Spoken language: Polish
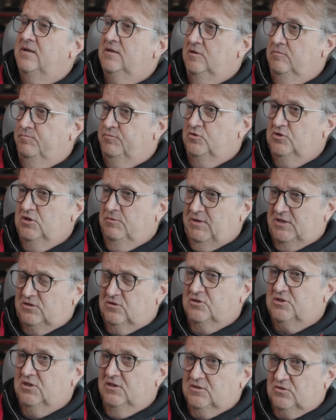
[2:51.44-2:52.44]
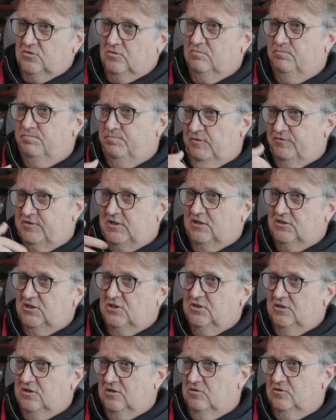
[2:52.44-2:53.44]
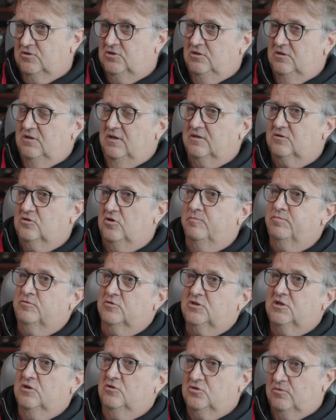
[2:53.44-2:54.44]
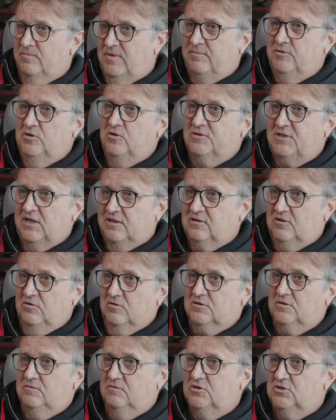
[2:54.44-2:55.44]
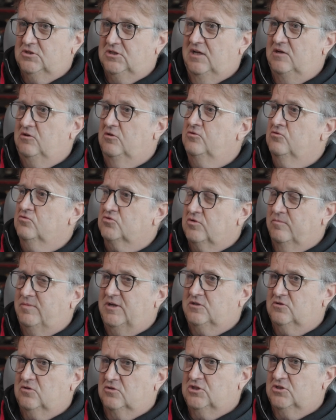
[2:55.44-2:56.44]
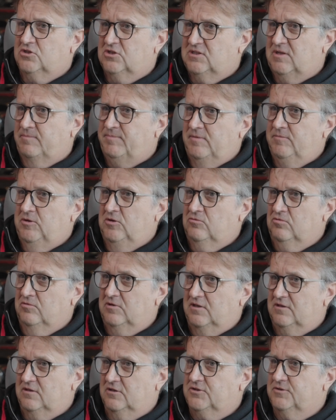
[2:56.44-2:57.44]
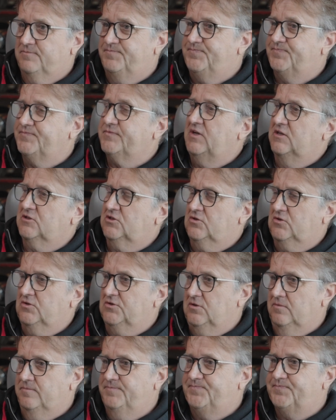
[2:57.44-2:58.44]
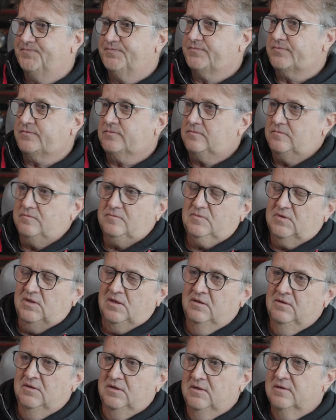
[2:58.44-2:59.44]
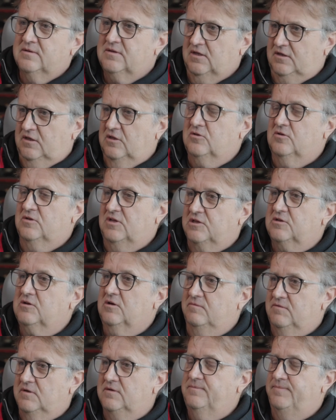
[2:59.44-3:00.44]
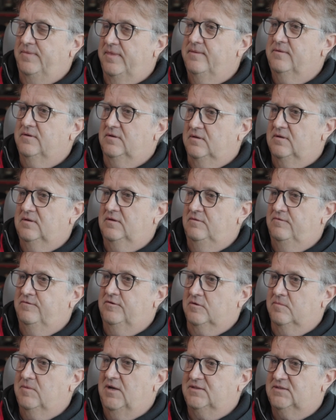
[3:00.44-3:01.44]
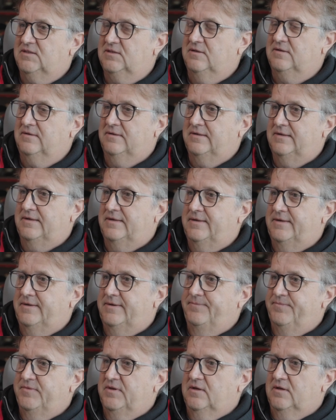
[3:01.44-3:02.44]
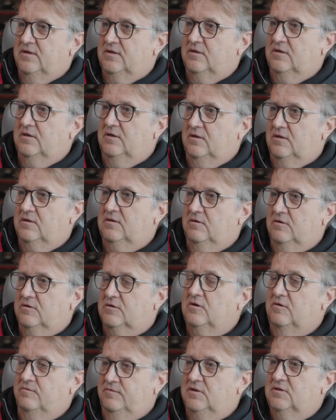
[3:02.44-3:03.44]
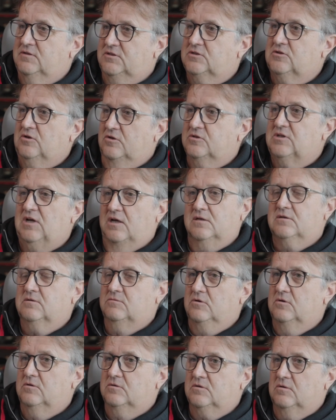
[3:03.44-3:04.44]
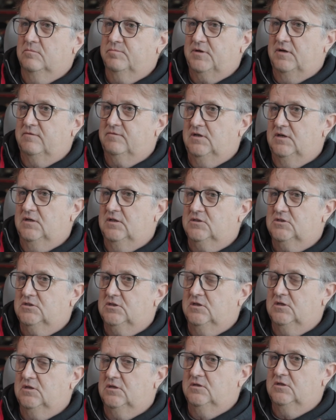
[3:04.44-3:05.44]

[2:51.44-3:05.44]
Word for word: i później bardzo często powtarza się ten odcinek, to oprócz tego, że mamy notatki oczywiście, ale on dużo bardzo rzeczy zapamiętuje też. Także to są takie dodatkowe e, informacje. E, to więc to tak, to, to prawda jest, że